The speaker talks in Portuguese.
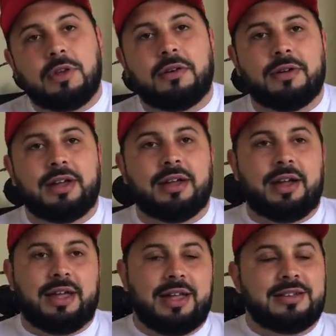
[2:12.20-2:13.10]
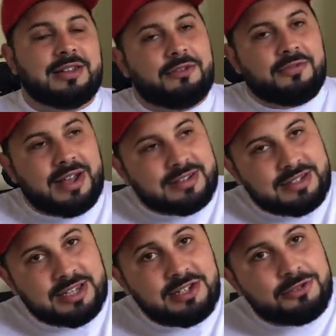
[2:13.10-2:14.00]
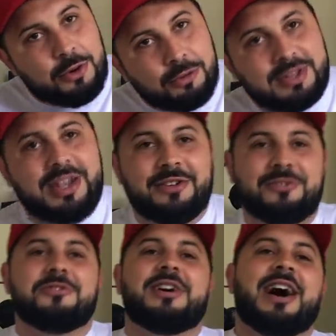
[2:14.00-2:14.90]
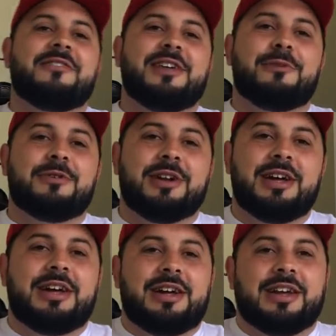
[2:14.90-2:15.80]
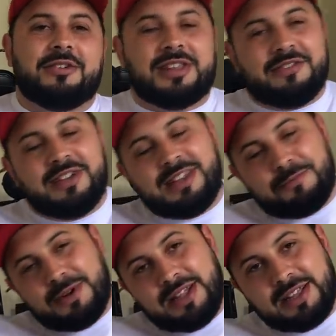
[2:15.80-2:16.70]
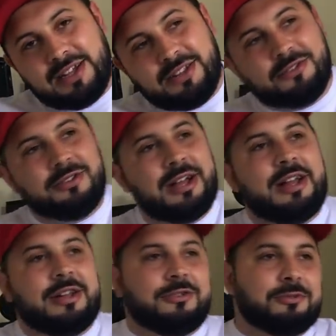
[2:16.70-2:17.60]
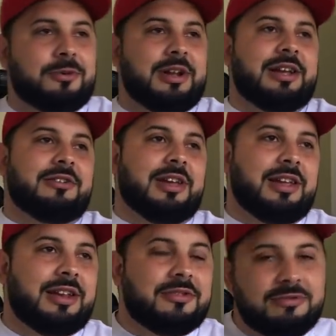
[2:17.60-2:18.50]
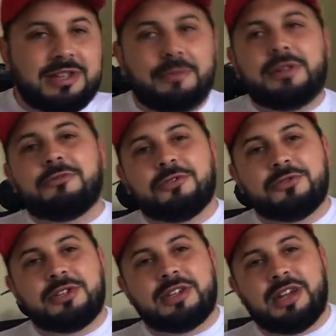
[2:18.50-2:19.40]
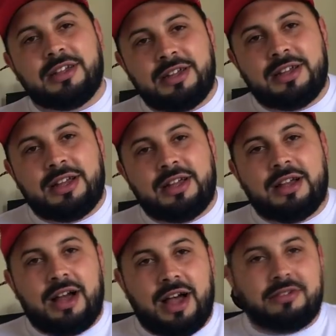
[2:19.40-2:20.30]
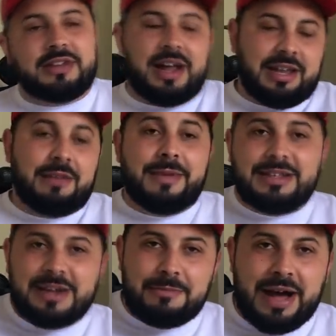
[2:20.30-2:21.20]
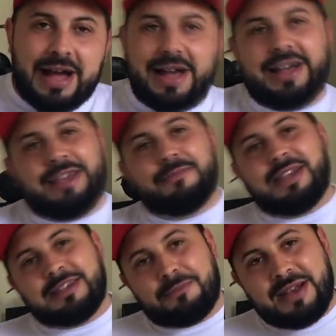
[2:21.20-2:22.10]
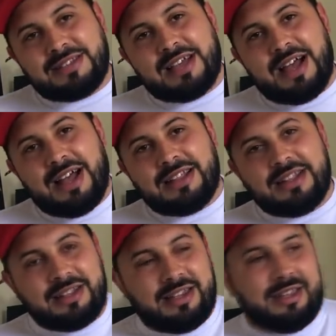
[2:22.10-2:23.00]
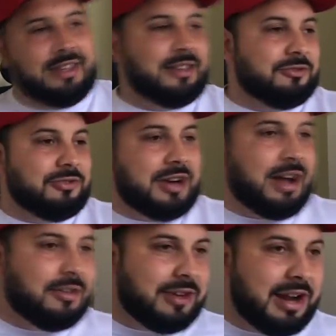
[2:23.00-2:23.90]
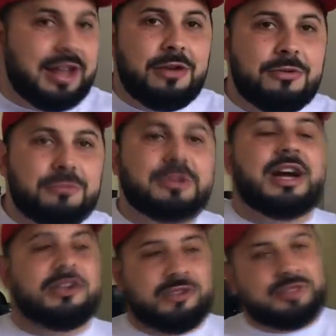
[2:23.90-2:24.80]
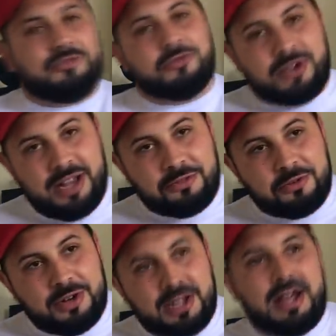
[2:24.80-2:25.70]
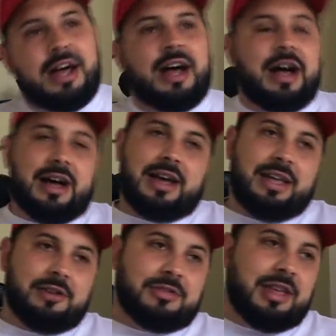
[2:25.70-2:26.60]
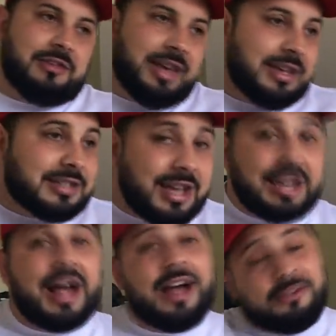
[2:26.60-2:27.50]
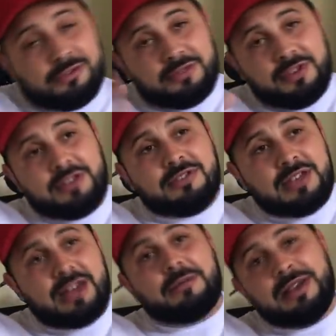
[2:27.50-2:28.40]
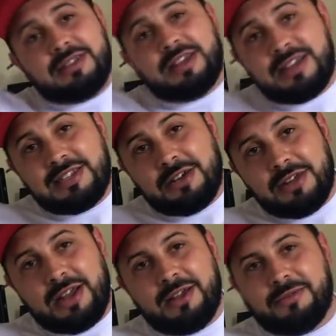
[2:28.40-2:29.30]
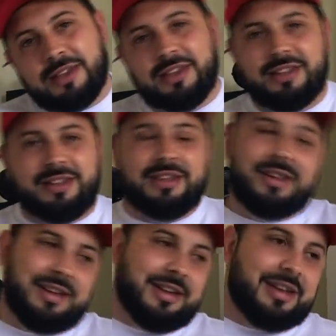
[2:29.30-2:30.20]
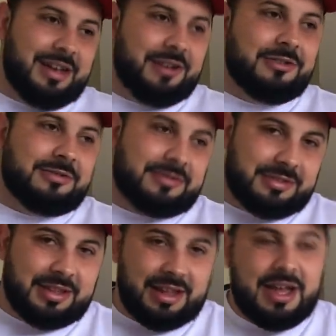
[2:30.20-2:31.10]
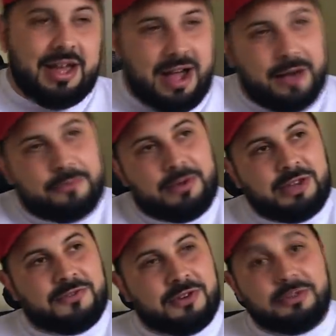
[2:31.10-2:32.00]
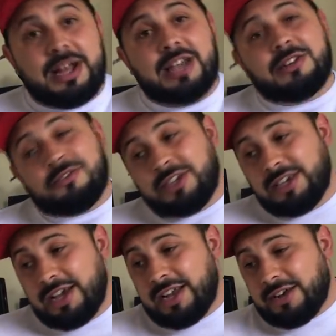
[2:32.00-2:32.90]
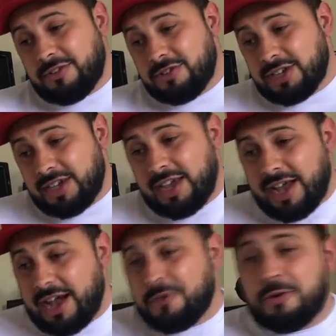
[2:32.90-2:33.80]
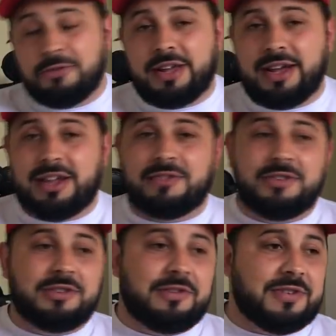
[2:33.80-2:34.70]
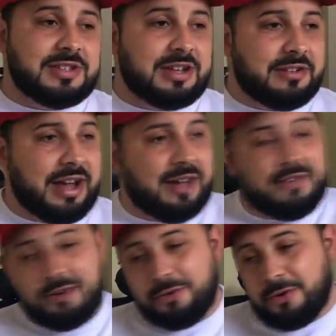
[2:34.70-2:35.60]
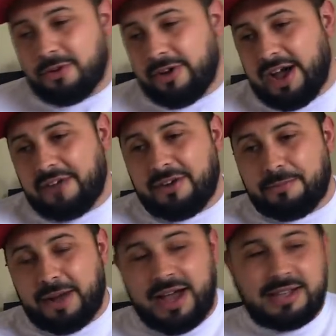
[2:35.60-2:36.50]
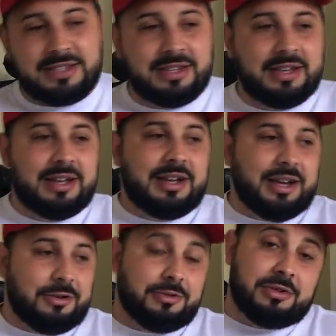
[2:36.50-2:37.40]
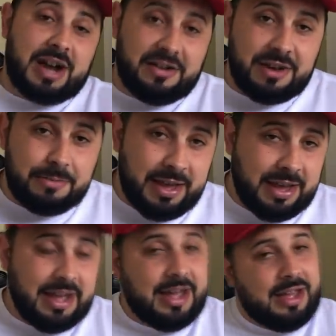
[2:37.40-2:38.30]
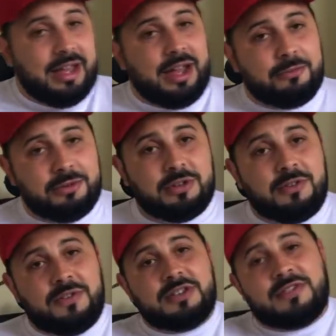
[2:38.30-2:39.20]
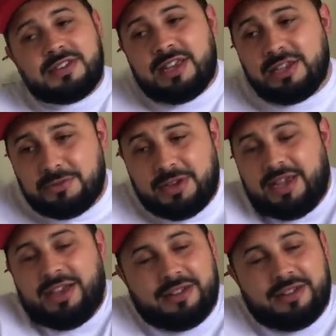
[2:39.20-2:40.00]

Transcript: Não, é aqueles que eu fazia de conta que eu não jogava, né, amor? Hum. Que eu tava interpretando os boleiros que não sabem dar um chute, né? Uhum. Aí os caras que metem a marra, que metem a passada, que não jogaram em lugar nenhum, que acham que são jogador. Aí eu tenho que encenar. Os vídeos eram uma encenação, né? Porque uhum. eu uma dificuldade que eu tinha era quando eu tinha que errar gol, né? Aquele vídeo que eu fazia que eu errava gol, que eu errava passe, que eu não jogava bem. É muito difícil fazer isso porque